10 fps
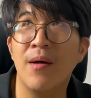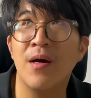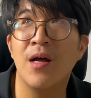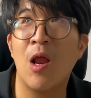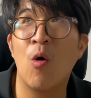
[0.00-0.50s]

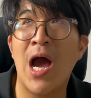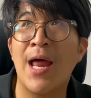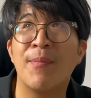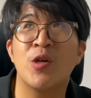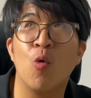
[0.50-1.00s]
เออเราขา
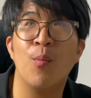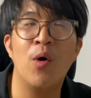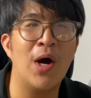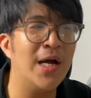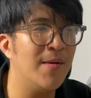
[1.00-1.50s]
ดประชุม
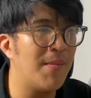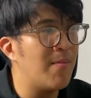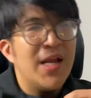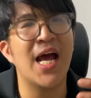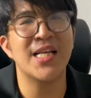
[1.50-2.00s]
ป่าวะไม่
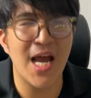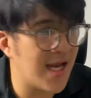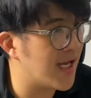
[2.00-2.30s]
ไม่น่าใช่